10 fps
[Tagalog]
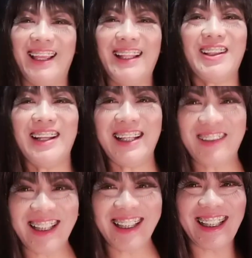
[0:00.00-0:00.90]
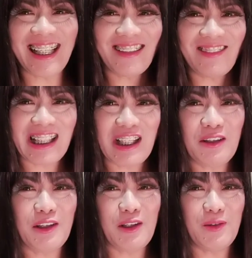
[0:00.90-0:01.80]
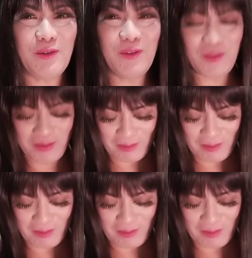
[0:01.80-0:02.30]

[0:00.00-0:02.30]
Ito lang naman ang ginamit ko, glue.